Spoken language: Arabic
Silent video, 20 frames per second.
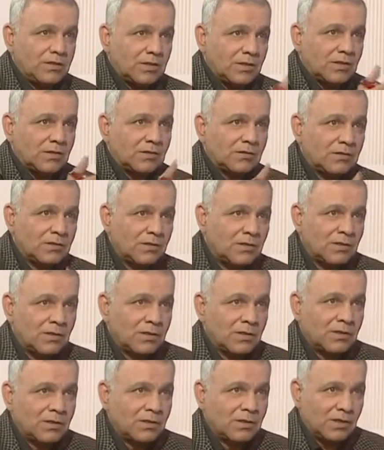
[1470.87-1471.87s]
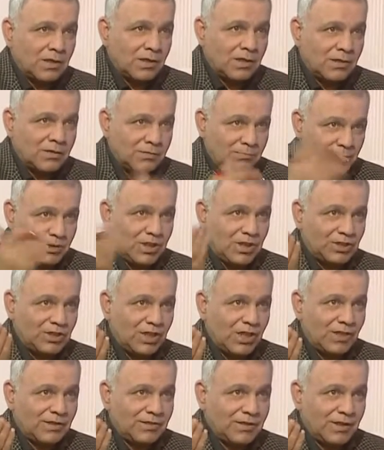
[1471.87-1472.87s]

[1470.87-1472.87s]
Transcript: آه، من الجهة الثانية نعم.